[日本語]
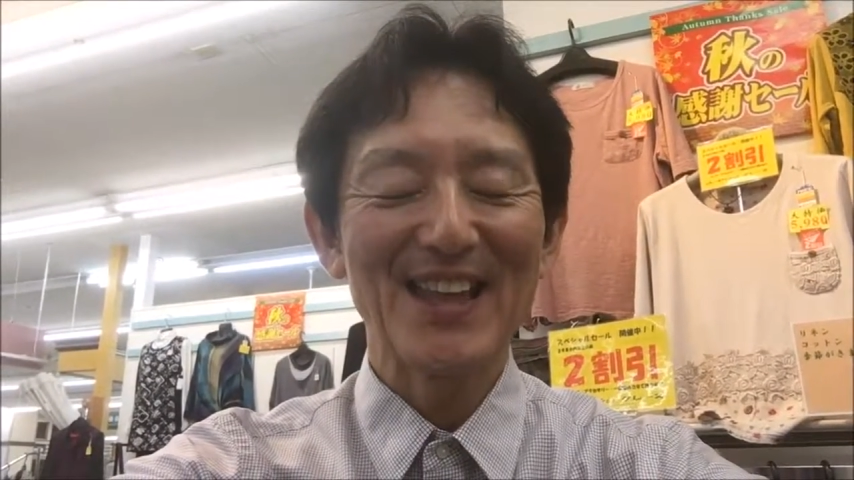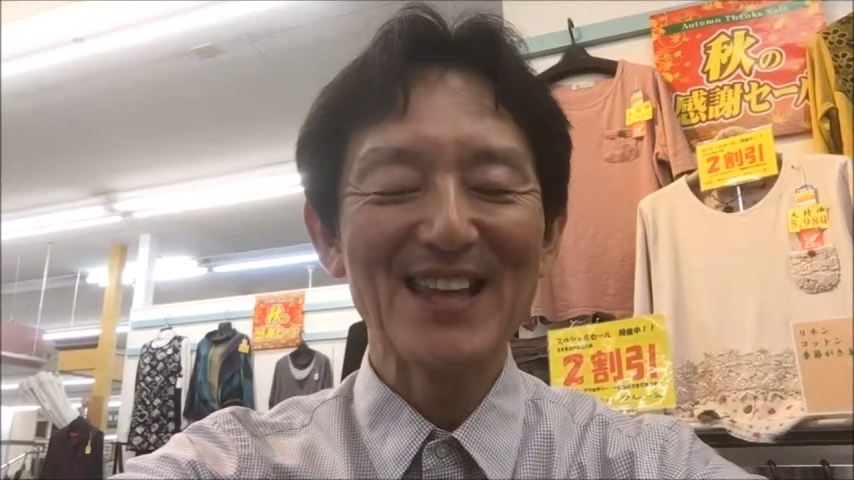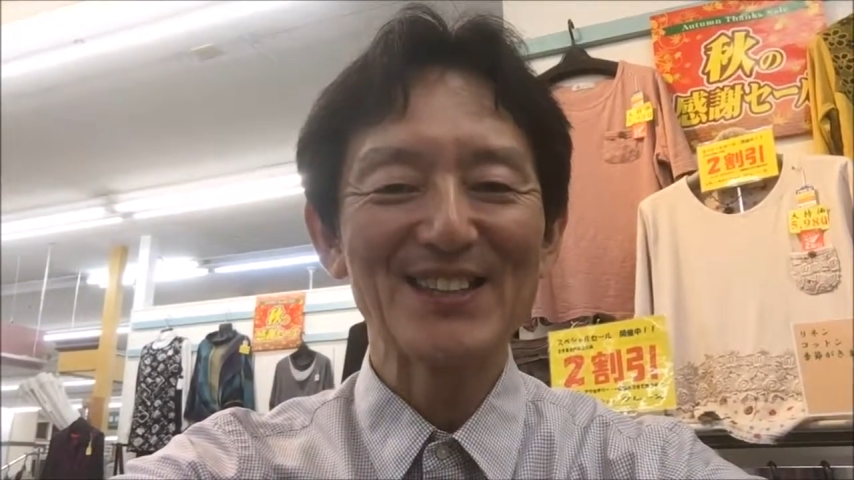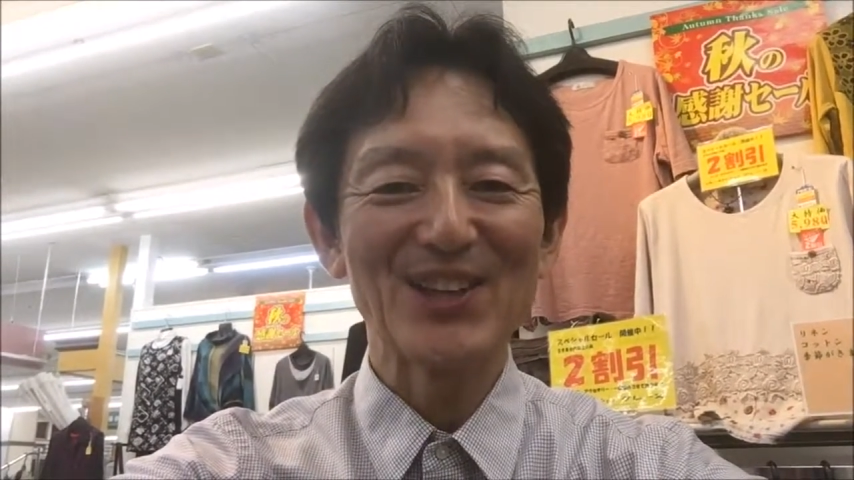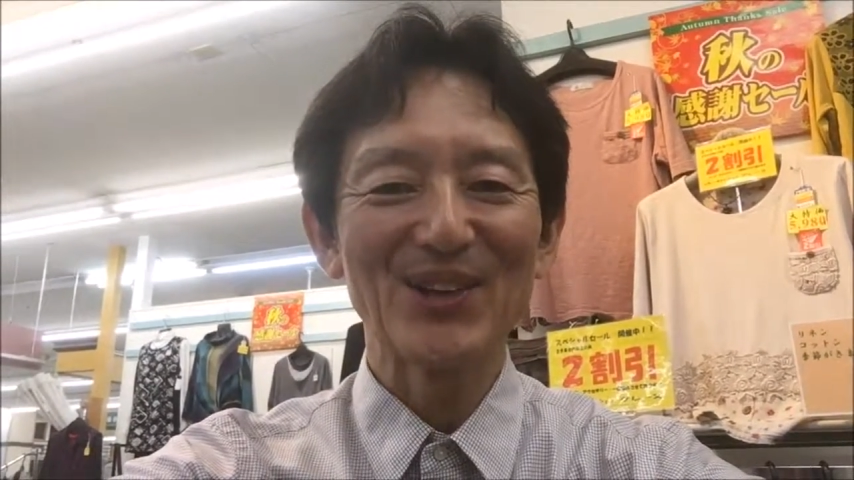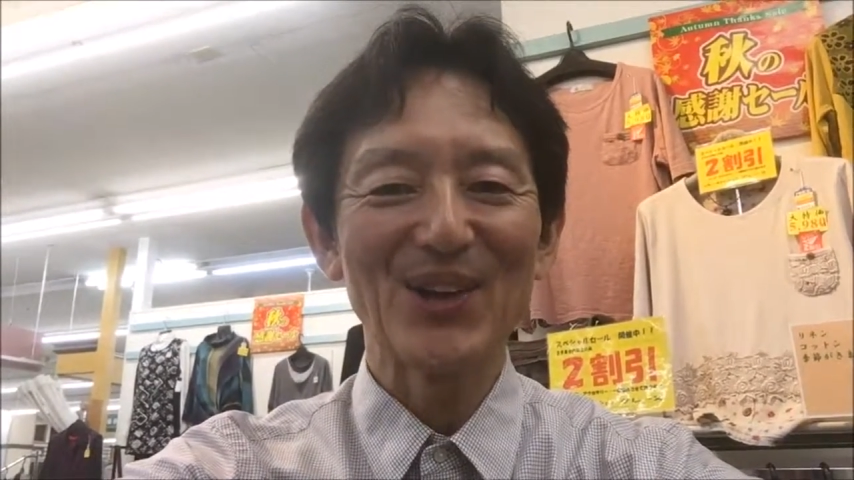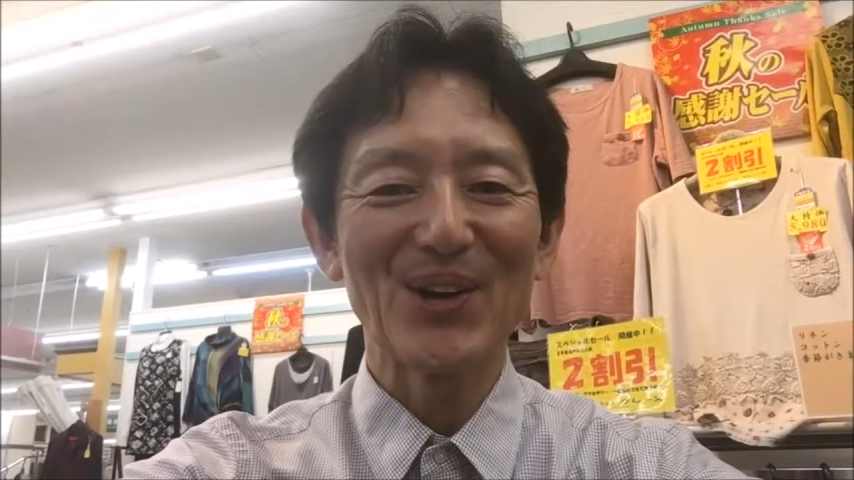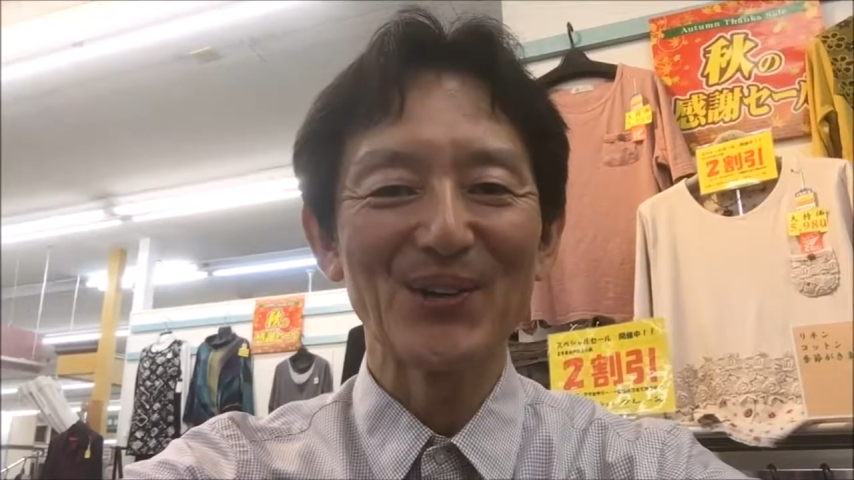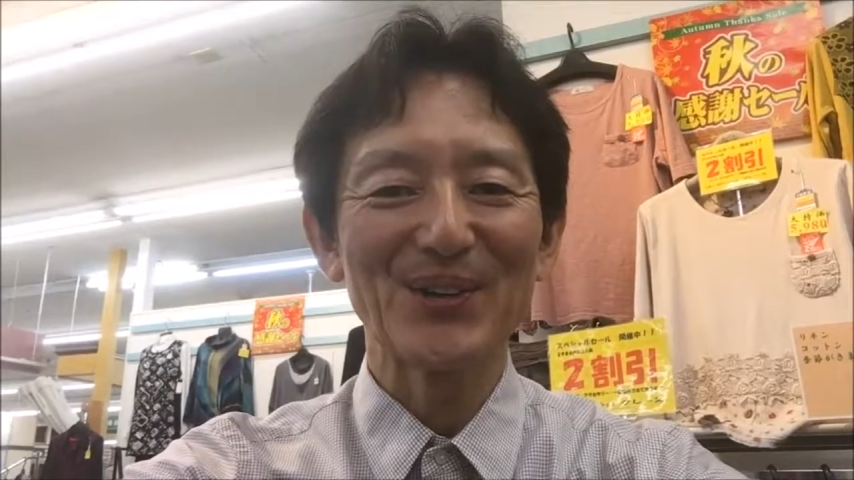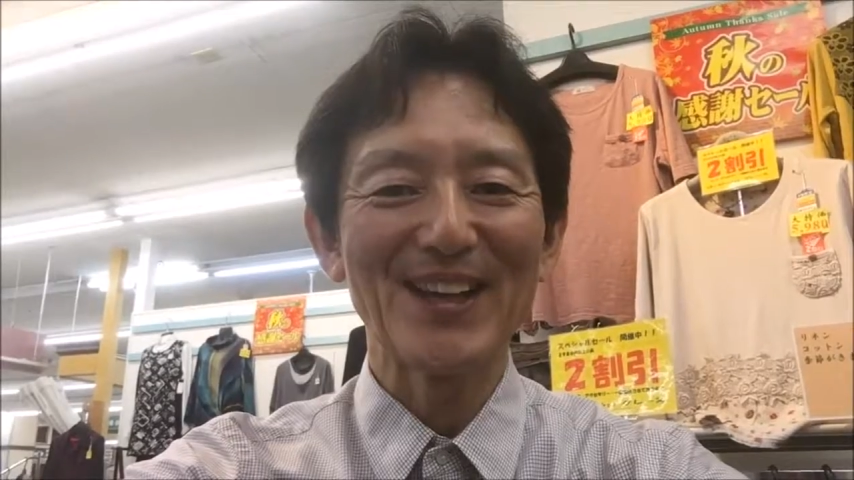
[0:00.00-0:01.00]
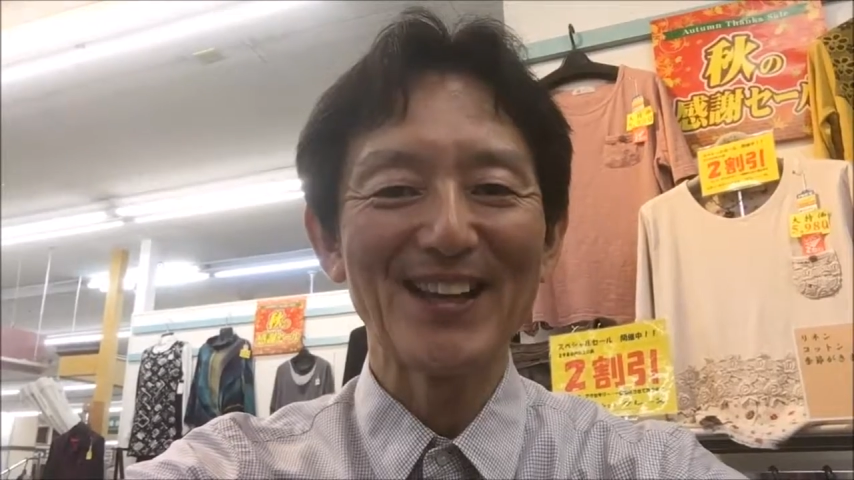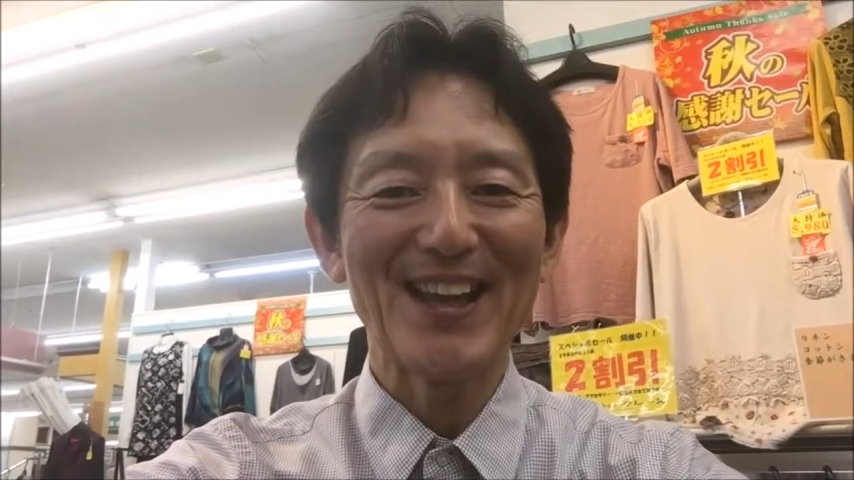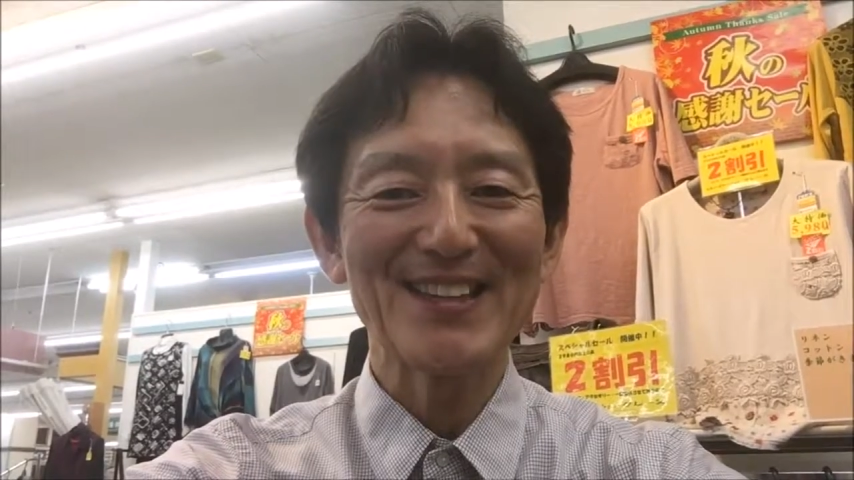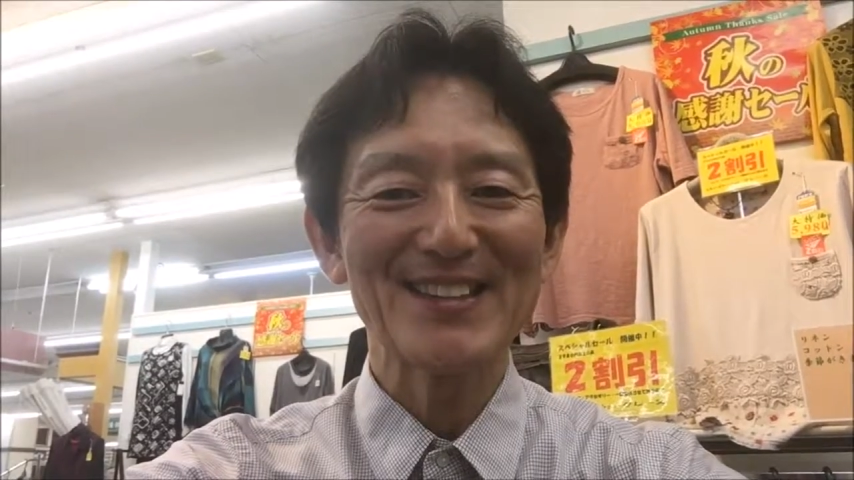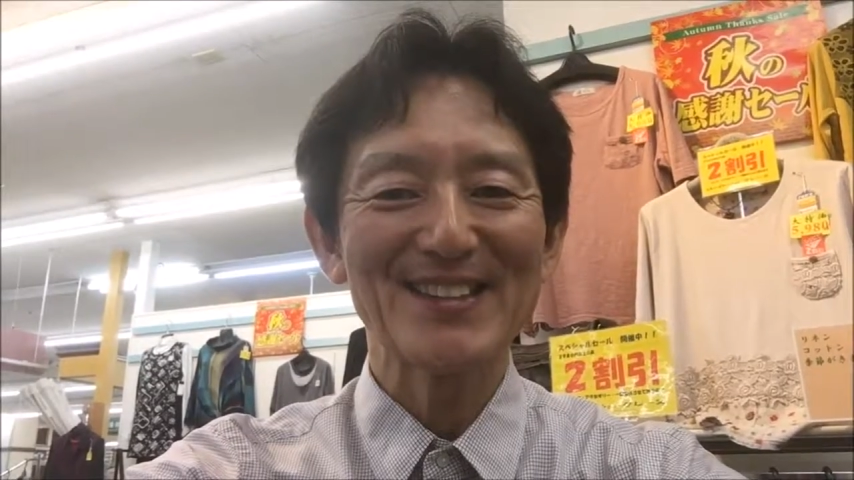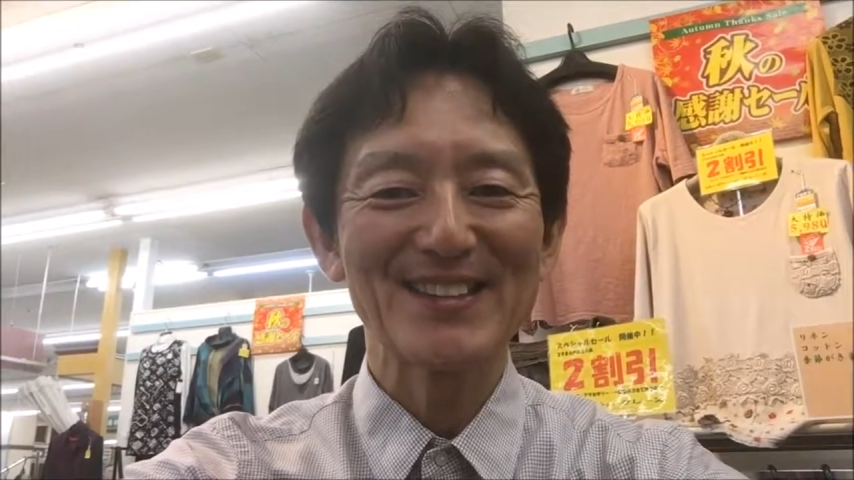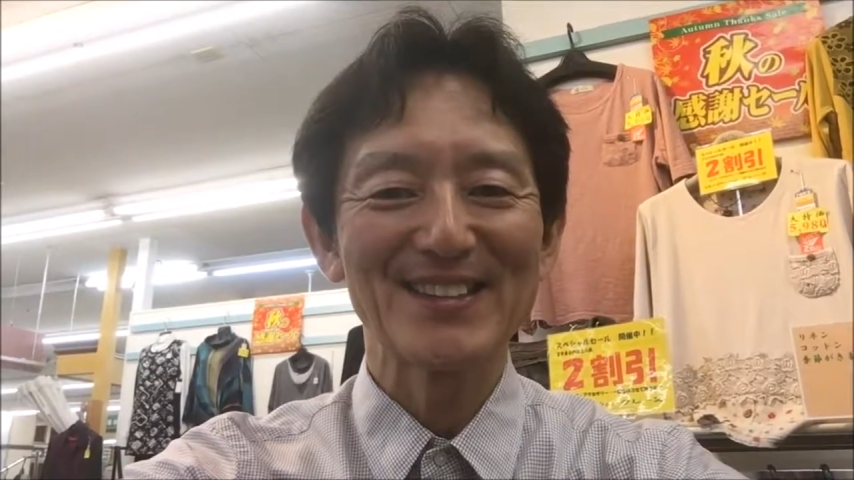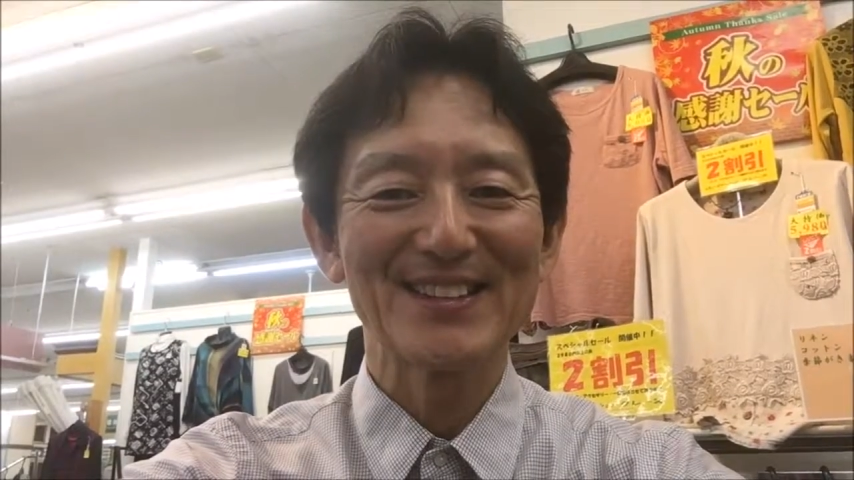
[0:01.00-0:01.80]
店長の古谷です